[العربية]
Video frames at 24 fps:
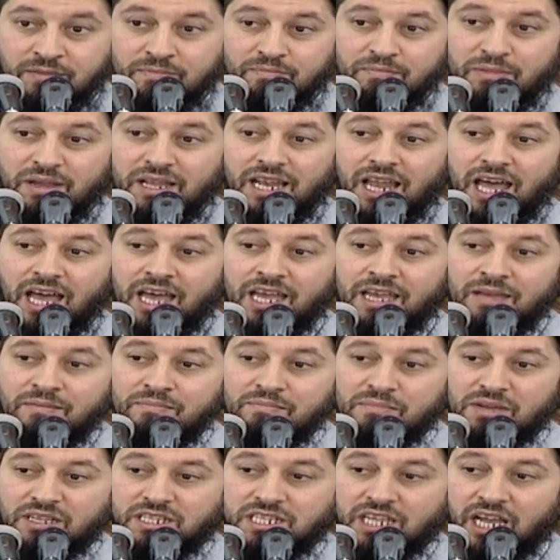
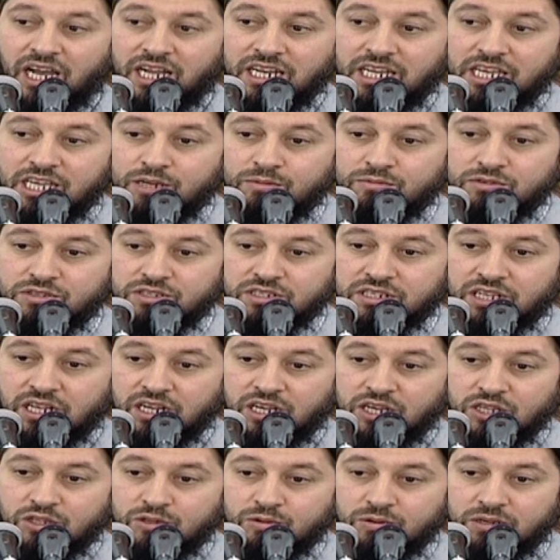بالأئمة عليهم الصلاة